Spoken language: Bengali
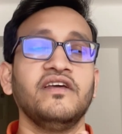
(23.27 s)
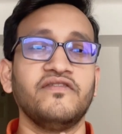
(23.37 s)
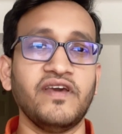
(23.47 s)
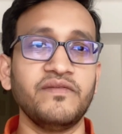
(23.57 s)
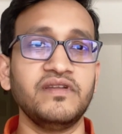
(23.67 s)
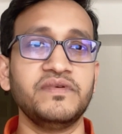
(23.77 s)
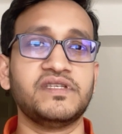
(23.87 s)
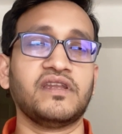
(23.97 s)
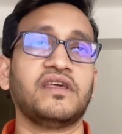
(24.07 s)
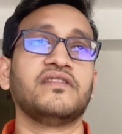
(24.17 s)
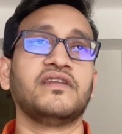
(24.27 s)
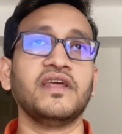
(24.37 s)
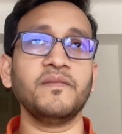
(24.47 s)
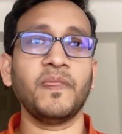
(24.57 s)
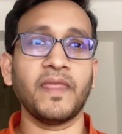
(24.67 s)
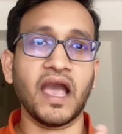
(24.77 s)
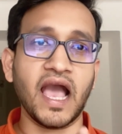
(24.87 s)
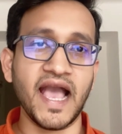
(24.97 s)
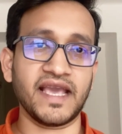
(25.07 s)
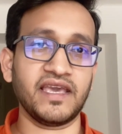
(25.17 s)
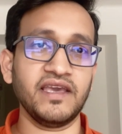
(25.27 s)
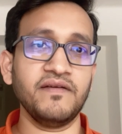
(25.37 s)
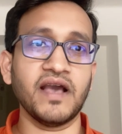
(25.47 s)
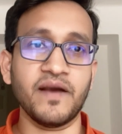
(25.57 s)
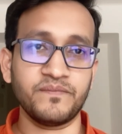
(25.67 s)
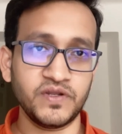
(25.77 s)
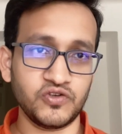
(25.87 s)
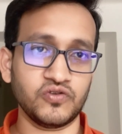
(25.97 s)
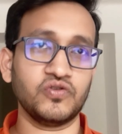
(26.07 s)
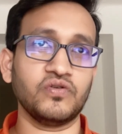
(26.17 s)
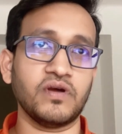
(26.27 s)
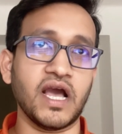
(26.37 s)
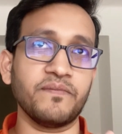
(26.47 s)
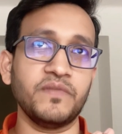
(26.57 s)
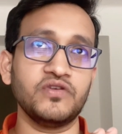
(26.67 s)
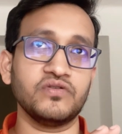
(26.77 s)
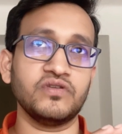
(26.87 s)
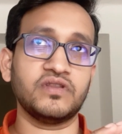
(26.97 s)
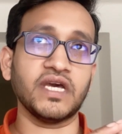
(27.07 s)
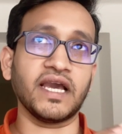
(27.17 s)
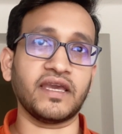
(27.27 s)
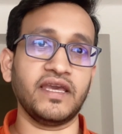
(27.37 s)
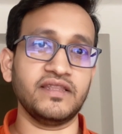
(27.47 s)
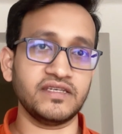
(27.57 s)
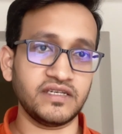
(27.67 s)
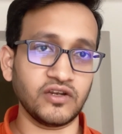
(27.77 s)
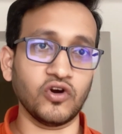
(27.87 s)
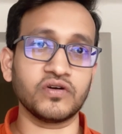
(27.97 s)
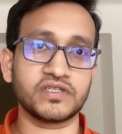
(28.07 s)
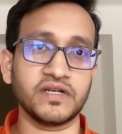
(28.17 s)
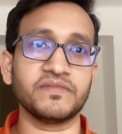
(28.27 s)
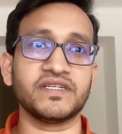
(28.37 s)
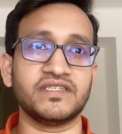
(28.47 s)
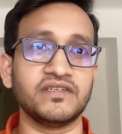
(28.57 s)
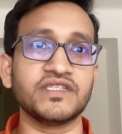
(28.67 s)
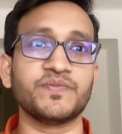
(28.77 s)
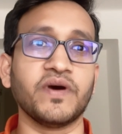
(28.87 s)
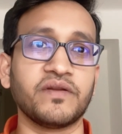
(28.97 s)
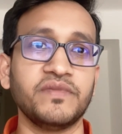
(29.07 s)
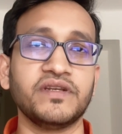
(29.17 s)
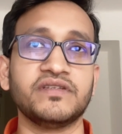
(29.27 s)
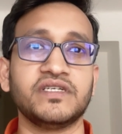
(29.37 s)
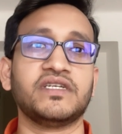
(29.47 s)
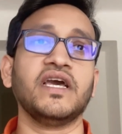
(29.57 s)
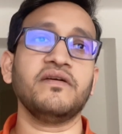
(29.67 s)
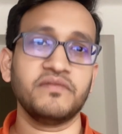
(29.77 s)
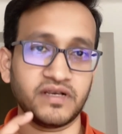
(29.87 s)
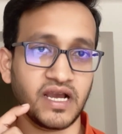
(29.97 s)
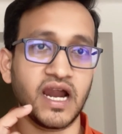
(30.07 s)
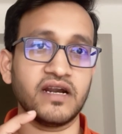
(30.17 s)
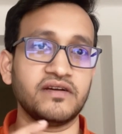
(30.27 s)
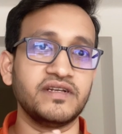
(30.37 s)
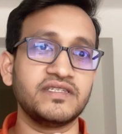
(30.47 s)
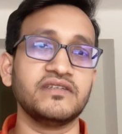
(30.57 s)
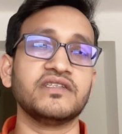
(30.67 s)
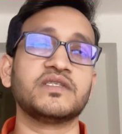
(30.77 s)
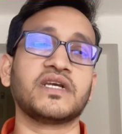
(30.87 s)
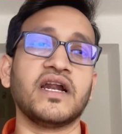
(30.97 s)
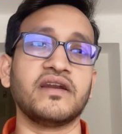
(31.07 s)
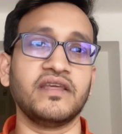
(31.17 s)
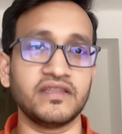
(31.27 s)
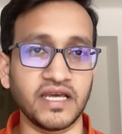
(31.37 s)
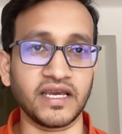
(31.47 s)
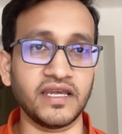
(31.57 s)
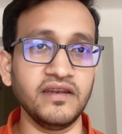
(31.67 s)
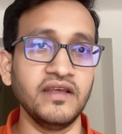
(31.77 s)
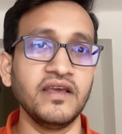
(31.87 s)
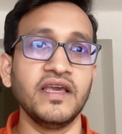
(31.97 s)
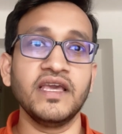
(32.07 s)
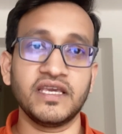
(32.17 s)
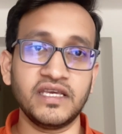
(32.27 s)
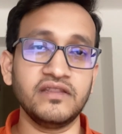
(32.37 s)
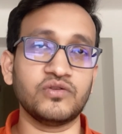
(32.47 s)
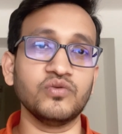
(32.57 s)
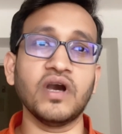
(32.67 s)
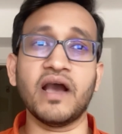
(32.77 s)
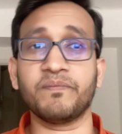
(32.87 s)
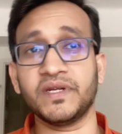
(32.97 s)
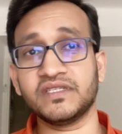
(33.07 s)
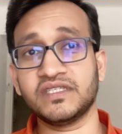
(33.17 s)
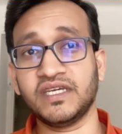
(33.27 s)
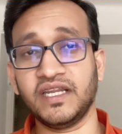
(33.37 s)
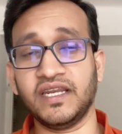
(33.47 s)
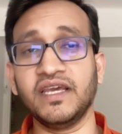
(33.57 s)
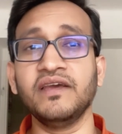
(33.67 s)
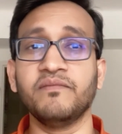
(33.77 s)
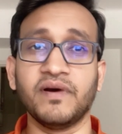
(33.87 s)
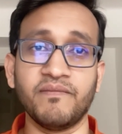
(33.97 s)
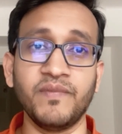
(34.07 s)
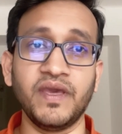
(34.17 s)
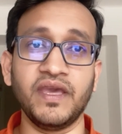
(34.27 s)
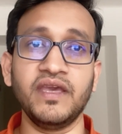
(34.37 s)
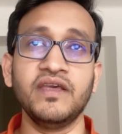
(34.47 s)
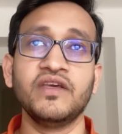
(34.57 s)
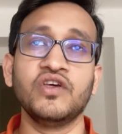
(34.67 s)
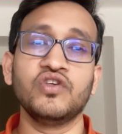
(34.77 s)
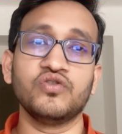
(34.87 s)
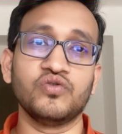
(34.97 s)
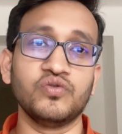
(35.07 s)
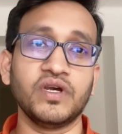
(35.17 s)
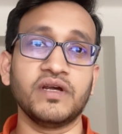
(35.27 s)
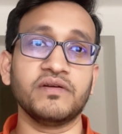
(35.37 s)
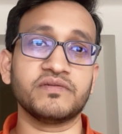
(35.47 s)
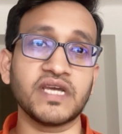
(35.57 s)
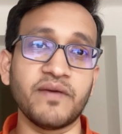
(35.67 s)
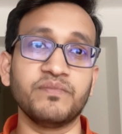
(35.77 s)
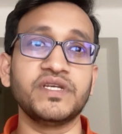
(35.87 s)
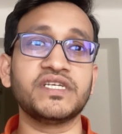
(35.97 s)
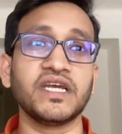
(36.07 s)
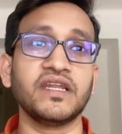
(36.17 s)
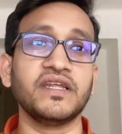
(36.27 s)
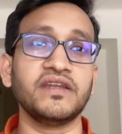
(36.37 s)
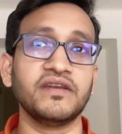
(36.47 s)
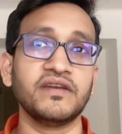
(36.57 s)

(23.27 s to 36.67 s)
ফ্যামিলি ভিসার ক্ষেত্রে আগে আপনি যদি আপনি যদি থাক এই দেশে লং টার্ম রেসিডেন্স পারমিট যেটা কার্ড রেসিডেন্স কার্ড নিয়ে থাকেন কিন্তু আপনার ছেলে বা মেয়ে দুই সালের